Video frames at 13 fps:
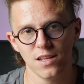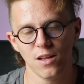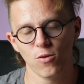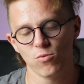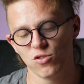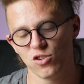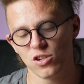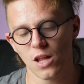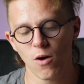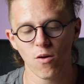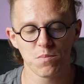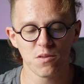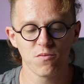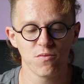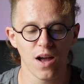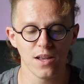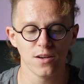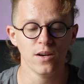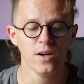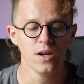né, um digital
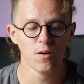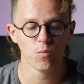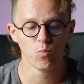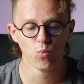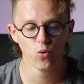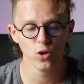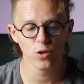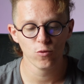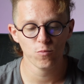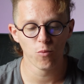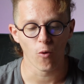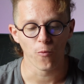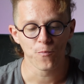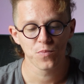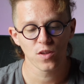amplifier muito bom.